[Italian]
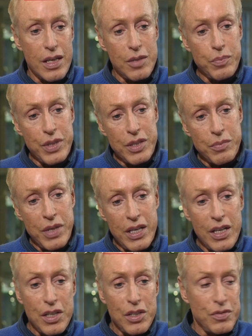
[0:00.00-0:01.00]
le
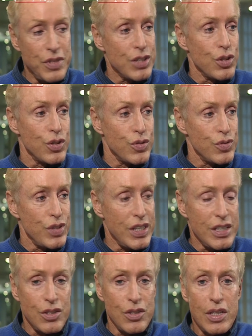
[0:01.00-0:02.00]
prime vedo e non
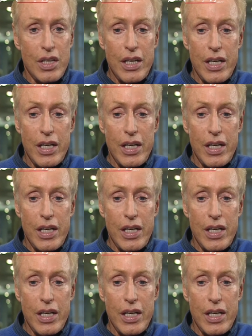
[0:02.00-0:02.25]
vedo.